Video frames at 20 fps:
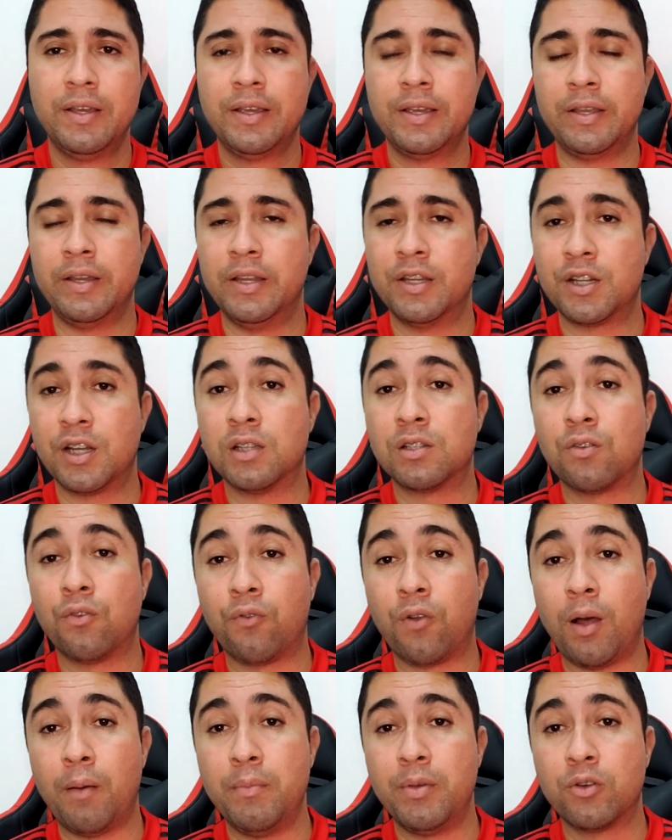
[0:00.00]
e deixasse o
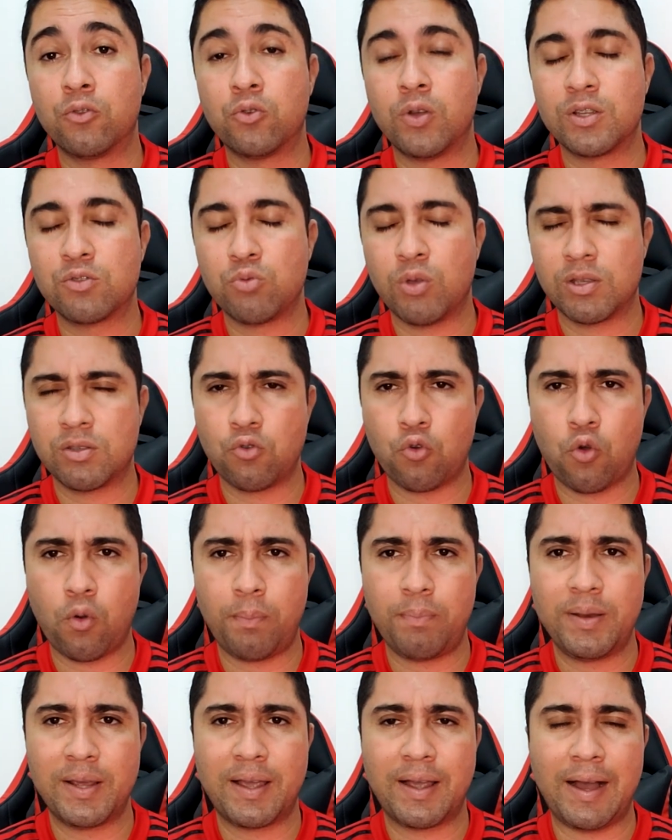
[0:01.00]
Flamengo numa situação
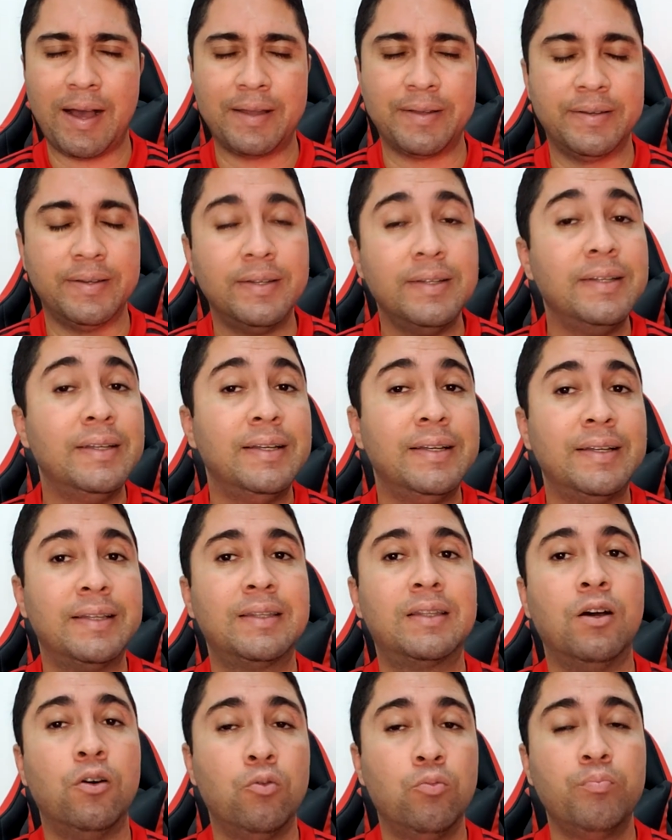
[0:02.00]
complicada.
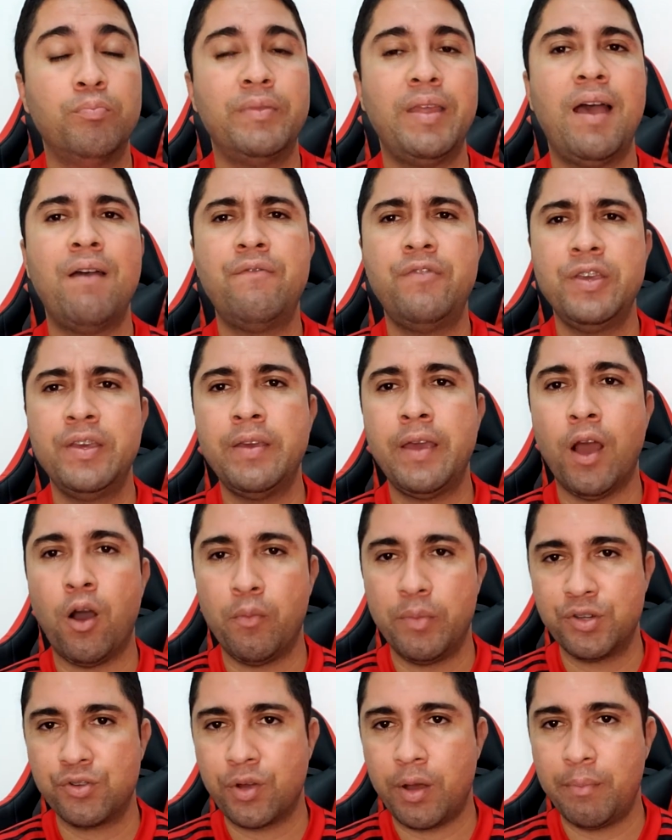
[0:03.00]
Então, deve ir
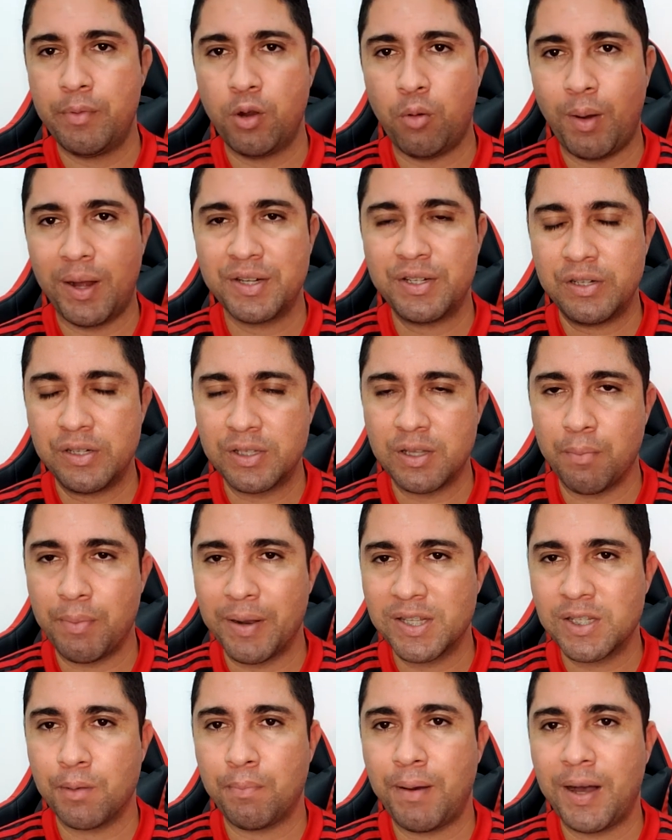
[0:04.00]
realmente o Gabriel Batista para
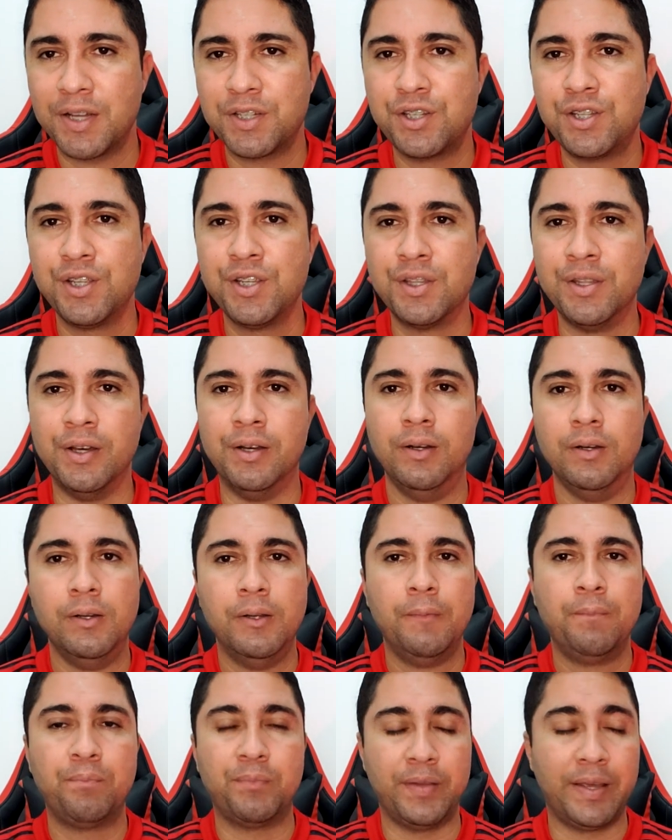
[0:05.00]
essa partida,
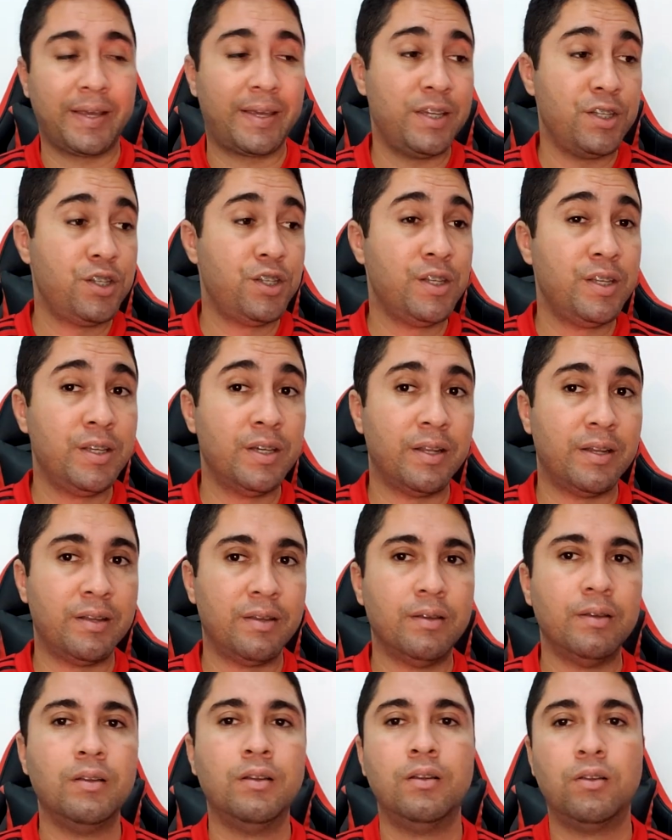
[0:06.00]
né? Quem diria, né?
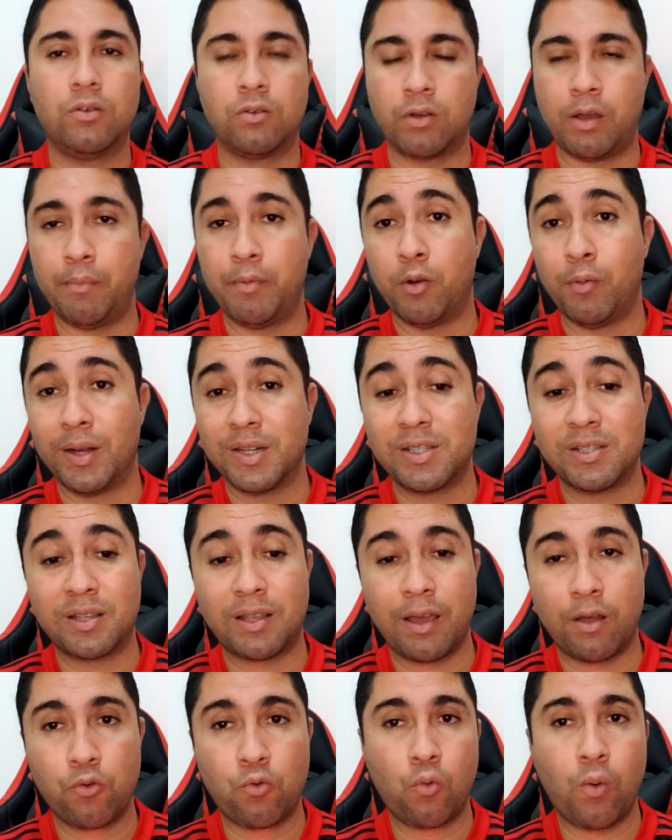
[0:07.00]
O Gabriel Batista
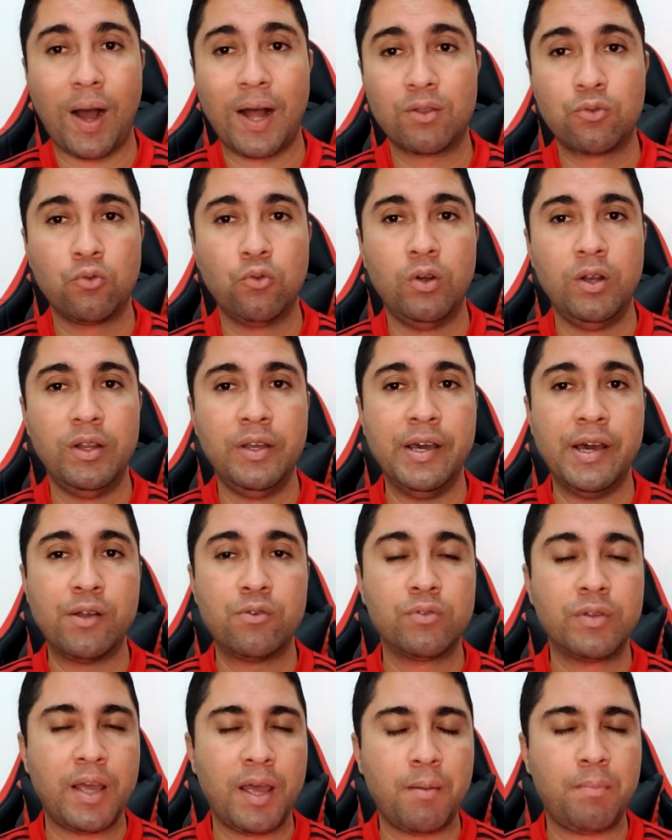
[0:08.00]
que era o quarto goleiro,
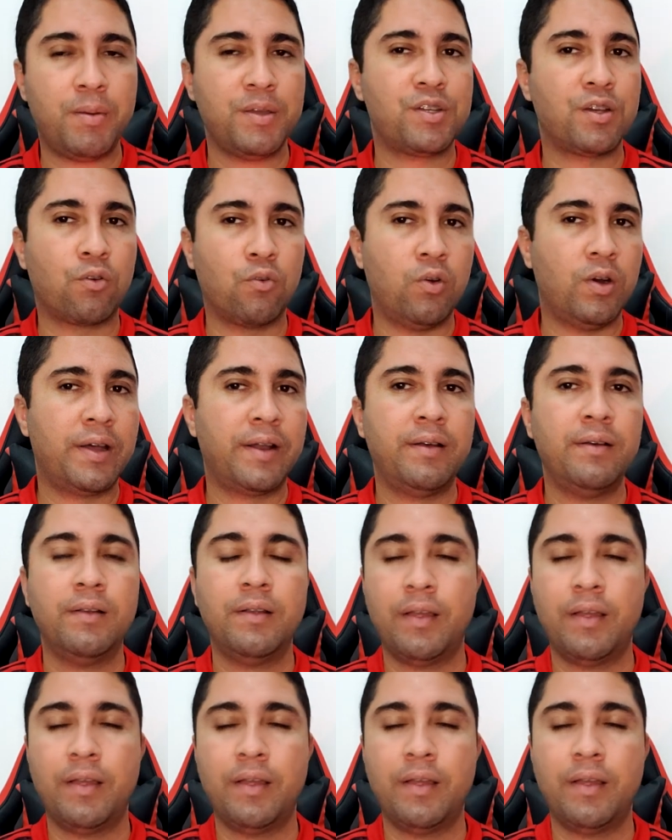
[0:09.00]
de repente agora